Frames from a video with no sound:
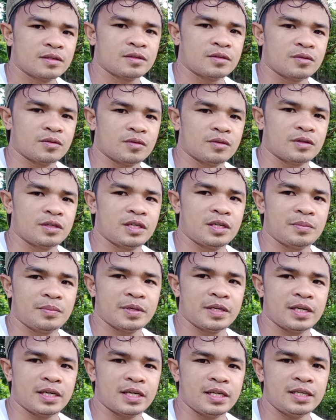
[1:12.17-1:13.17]
So hindi pa
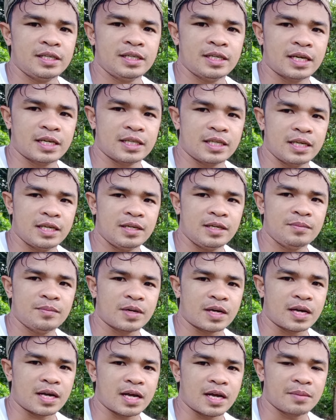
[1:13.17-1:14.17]
yan natin
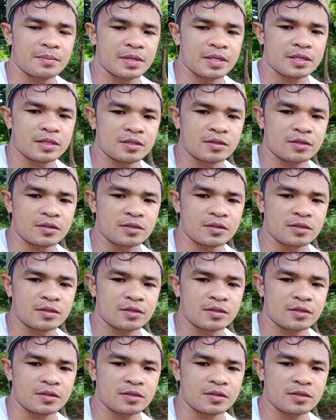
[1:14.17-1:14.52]
magagamit.